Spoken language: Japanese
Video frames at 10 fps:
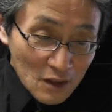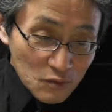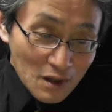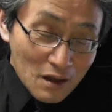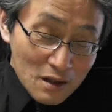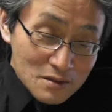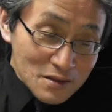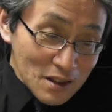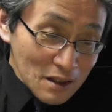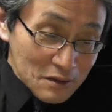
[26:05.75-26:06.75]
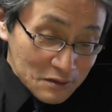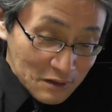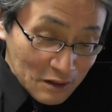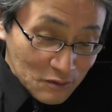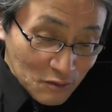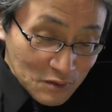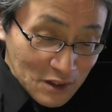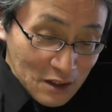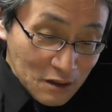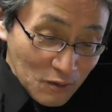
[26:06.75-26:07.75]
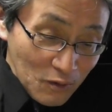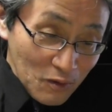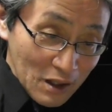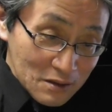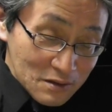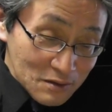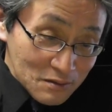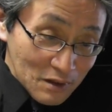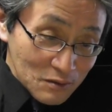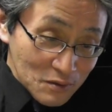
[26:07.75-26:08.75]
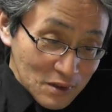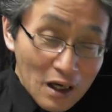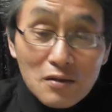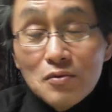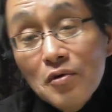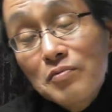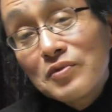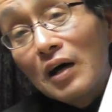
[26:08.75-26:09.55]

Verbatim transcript: それから次はですね、その日光が作ったその参道胸